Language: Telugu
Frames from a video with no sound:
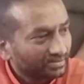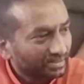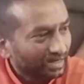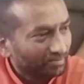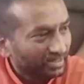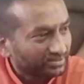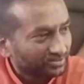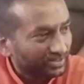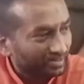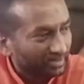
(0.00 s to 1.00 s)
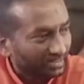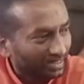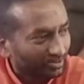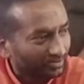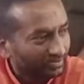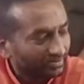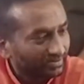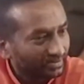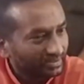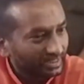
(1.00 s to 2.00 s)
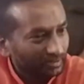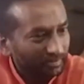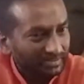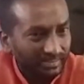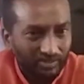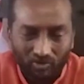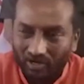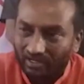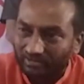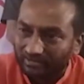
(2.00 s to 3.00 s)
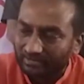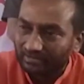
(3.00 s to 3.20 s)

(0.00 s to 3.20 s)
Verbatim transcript: జిల్లా పరిషత్ చైర్మన్ గారు జడ్పీ సీఈఓ గారు